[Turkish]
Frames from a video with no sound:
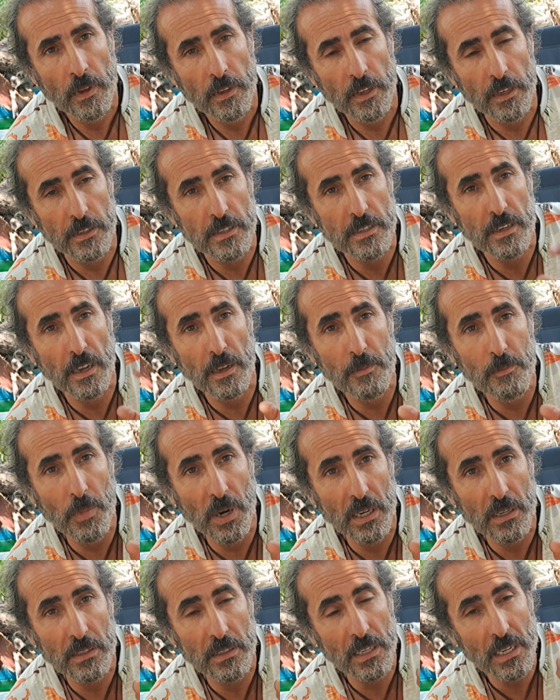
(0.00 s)
Ya sen
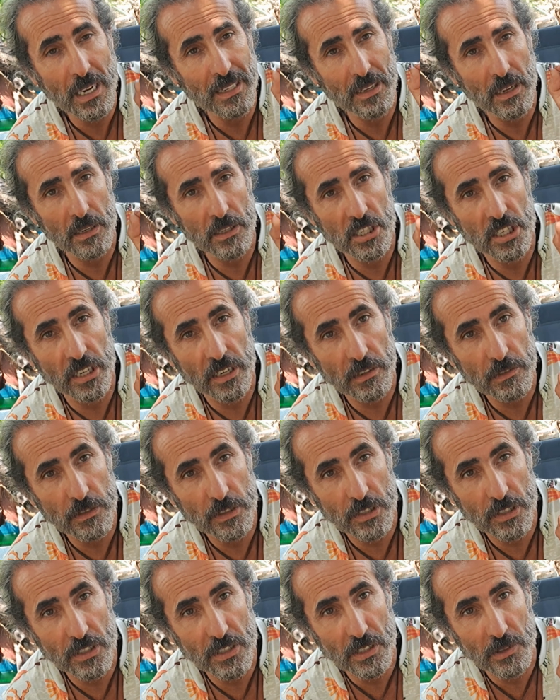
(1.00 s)
bak ne kadar
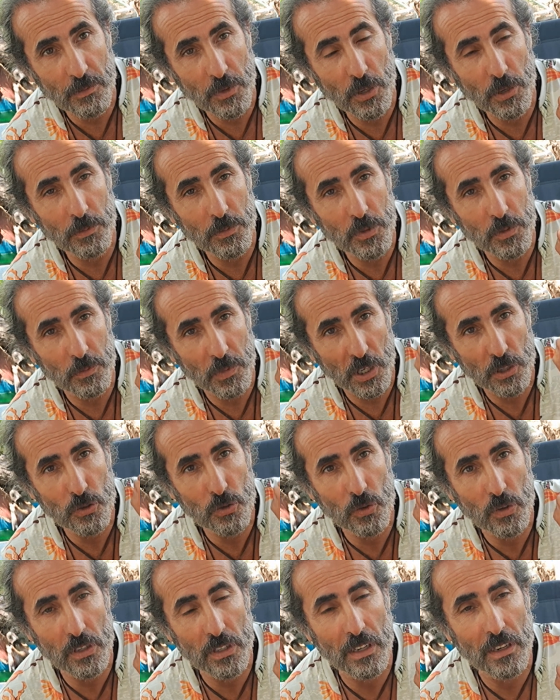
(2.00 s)
şerefsizsin biliyor musun? Bak
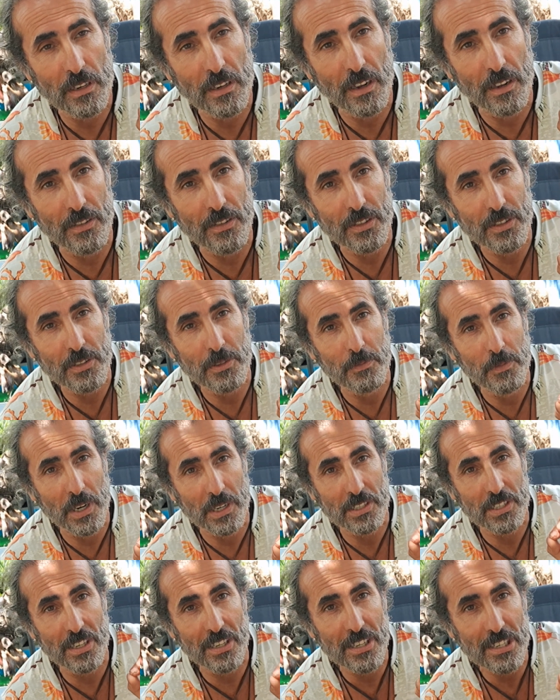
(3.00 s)
şu kadarını anlatayım. Bak
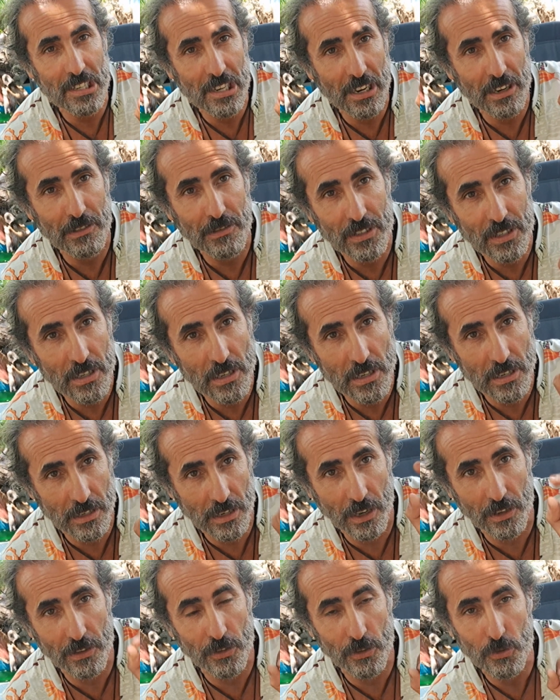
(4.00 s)
senin
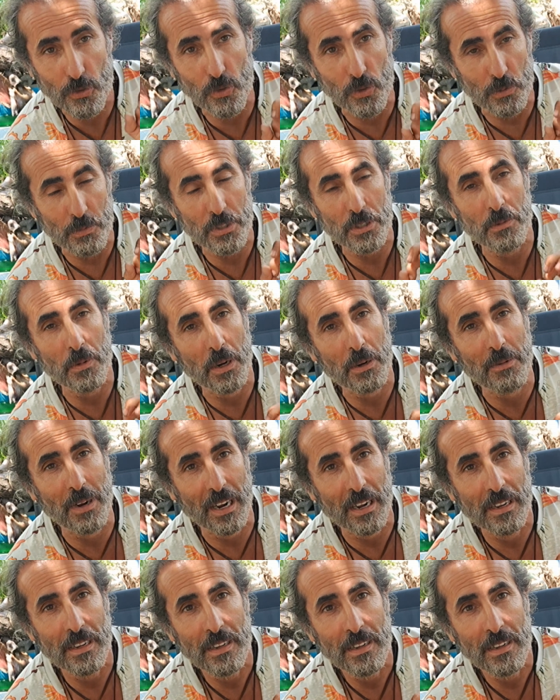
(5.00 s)
şerefsizliğini anlatıyoruz bak bak.